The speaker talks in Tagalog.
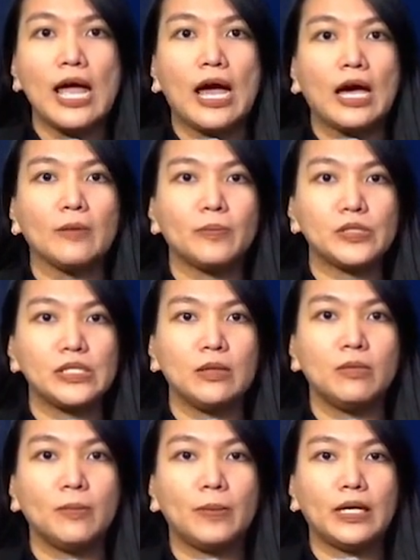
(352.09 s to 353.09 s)
ay
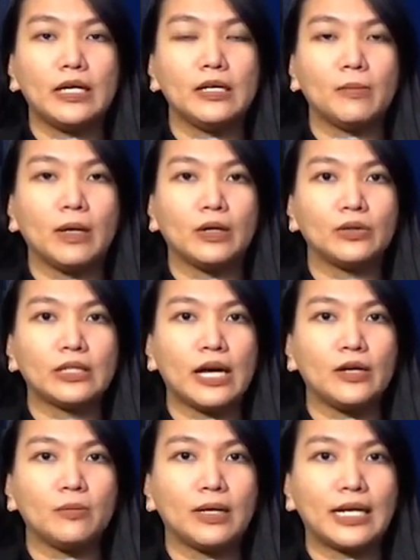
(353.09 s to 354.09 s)
posible pa rin na meron
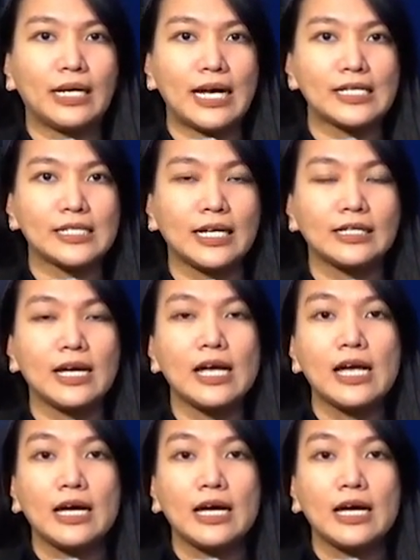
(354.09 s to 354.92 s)
tayong maranasan